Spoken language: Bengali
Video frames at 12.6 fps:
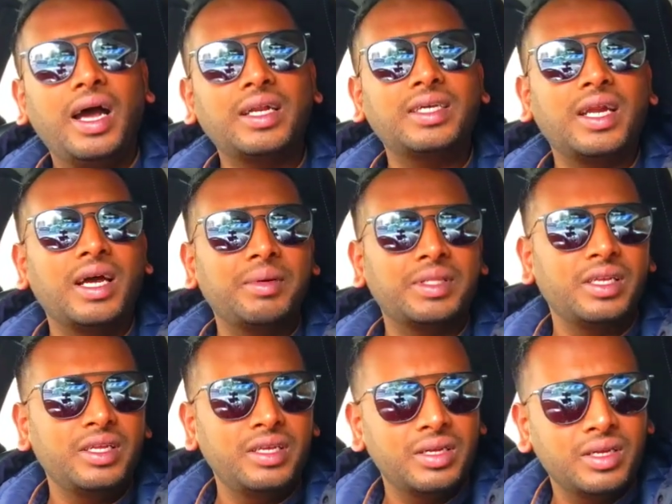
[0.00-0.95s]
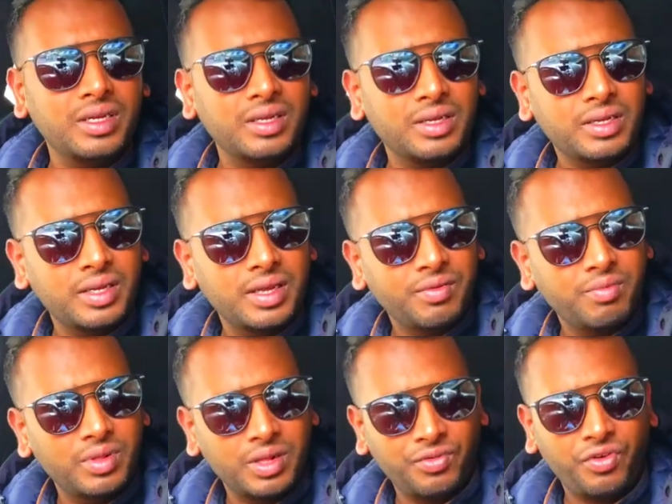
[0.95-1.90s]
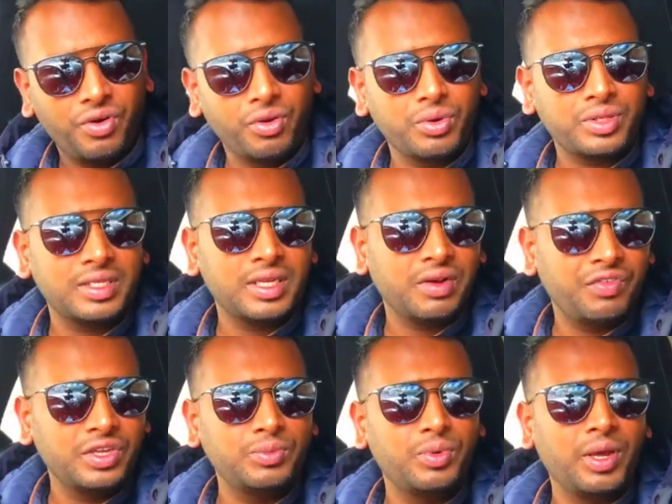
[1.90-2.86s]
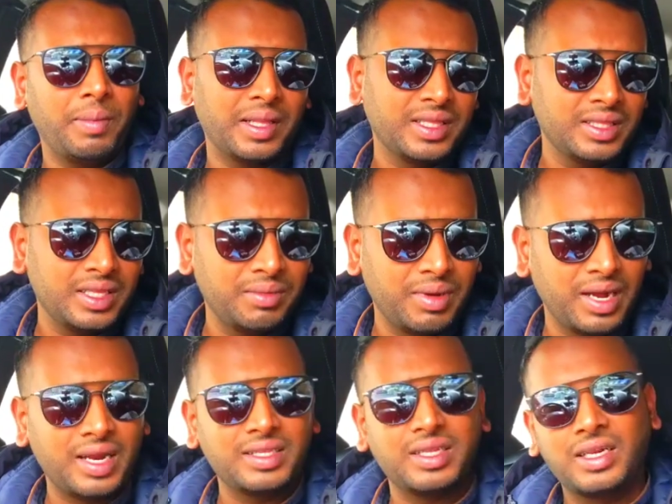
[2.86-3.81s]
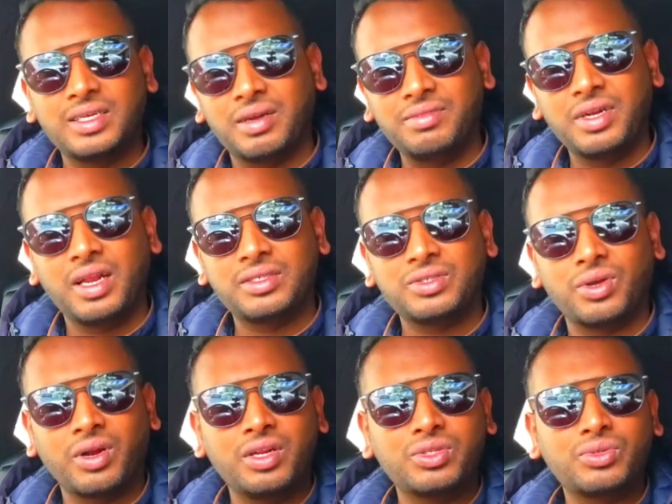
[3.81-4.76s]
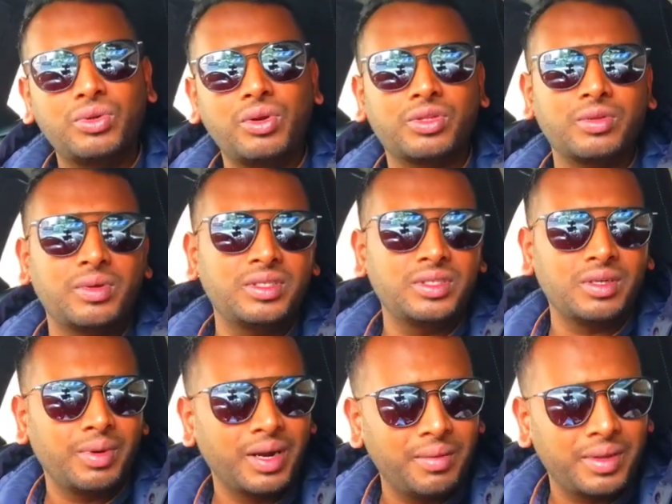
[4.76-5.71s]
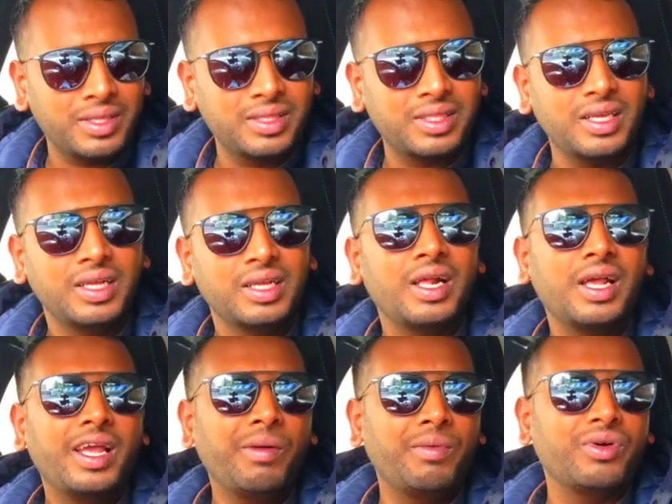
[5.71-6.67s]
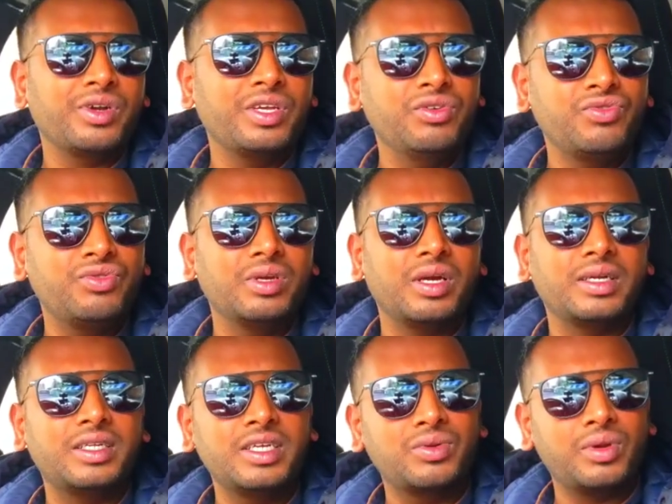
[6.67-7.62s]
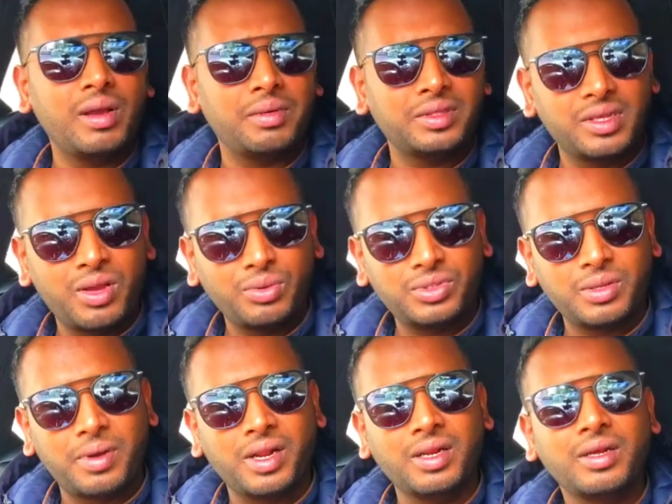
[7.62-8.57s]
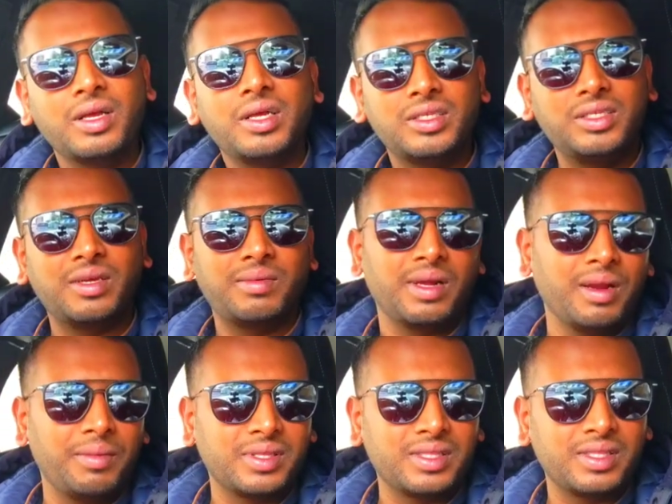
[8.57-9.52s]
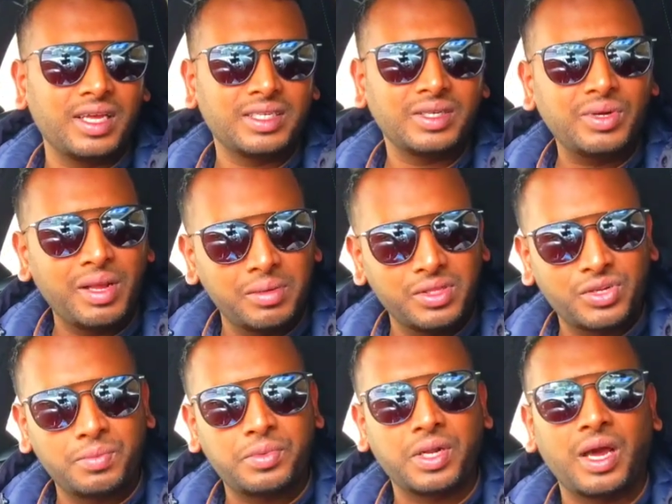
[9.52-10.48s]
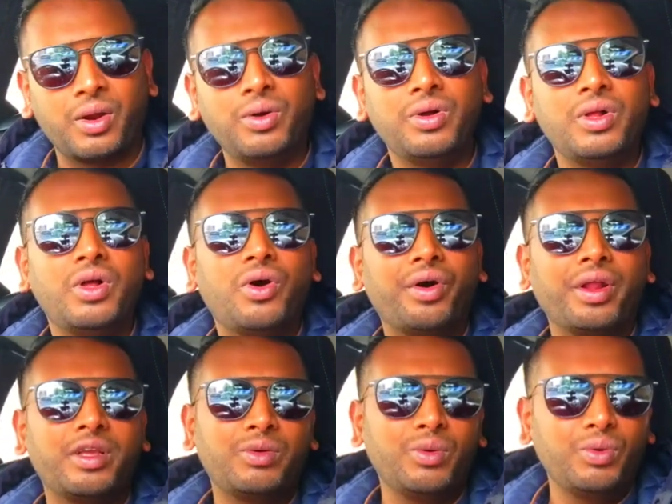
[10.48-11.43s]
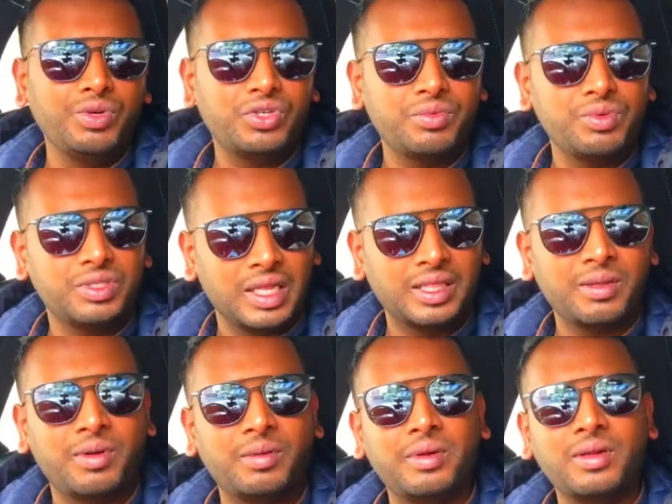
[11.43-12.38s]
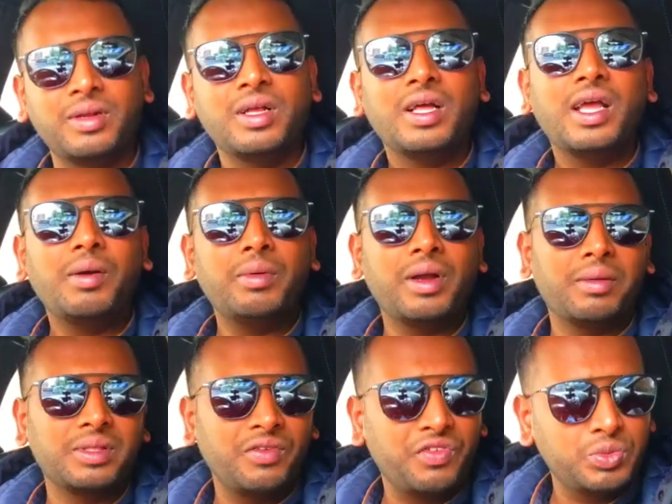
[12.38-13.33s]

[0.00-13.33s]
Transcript: আর যারা আমাদের ফলো করতে চান ফেসবুকে পাতেন তিন বাংলায় দিলেন ড্রাইভিং লাইসেন্স অনলাইন স্কুল অথবা জিসান বাংলা পাতেন্তি এবং ইউ টিকটকে আমাদেরকে খুঁজতে পারেন জিসান বাংলা পাতেন্তি আশা করি আমাদের সম্পর্কে আরও অনেকগুলো বিষয় জানতে পারবেন এবং আমাদের